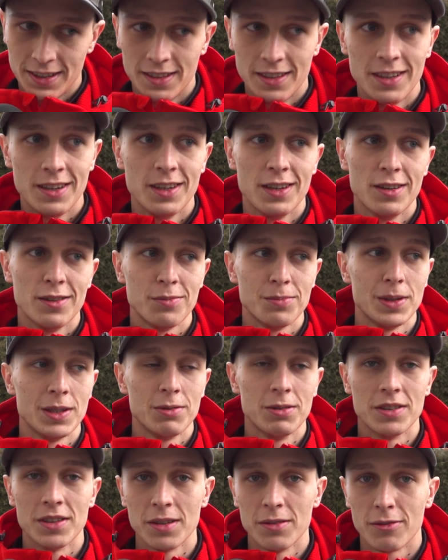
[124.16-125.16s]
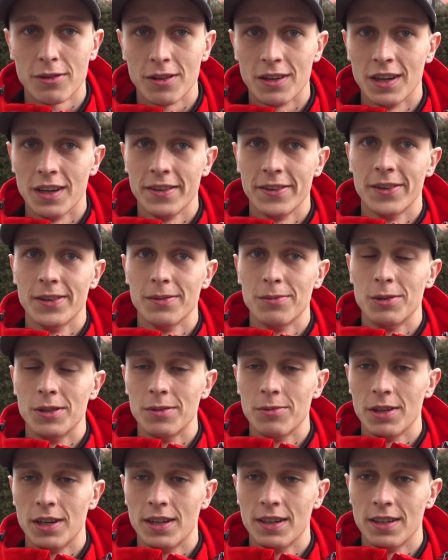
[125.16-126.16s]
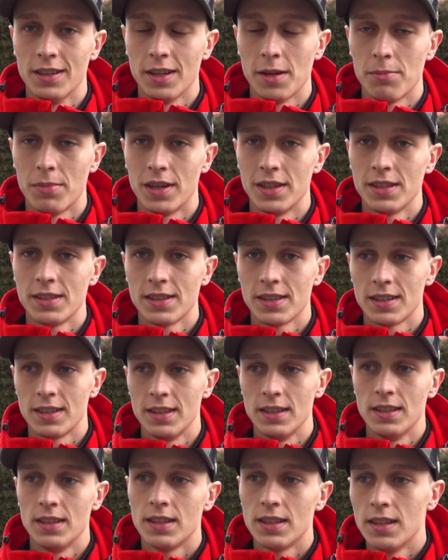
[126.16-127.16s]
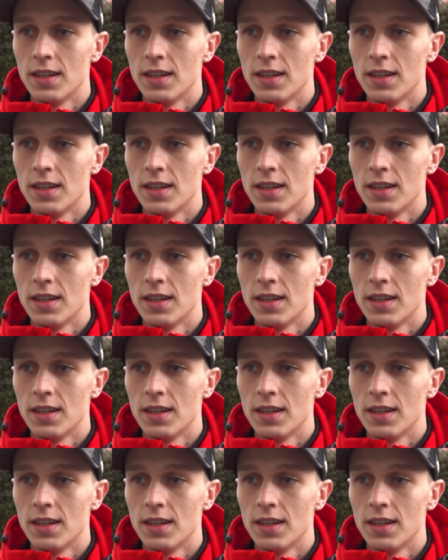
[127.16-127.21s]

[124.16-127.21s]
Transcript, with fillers: no, wpadłem tam w kolano, byłem na, na palcach i